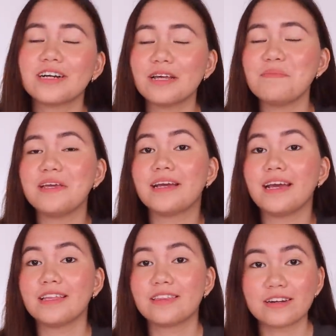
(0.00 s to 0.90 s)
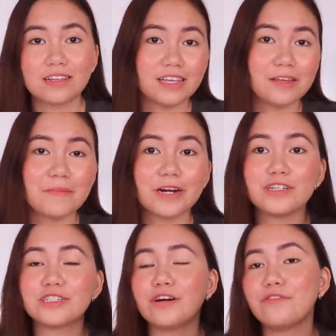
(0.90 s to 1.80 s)
Redmi K30,
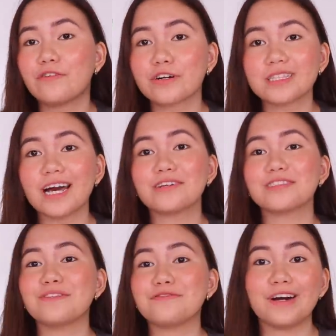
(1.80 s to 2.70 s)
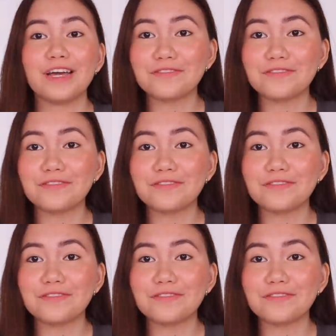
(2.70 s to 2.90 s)
meron siyang 4,500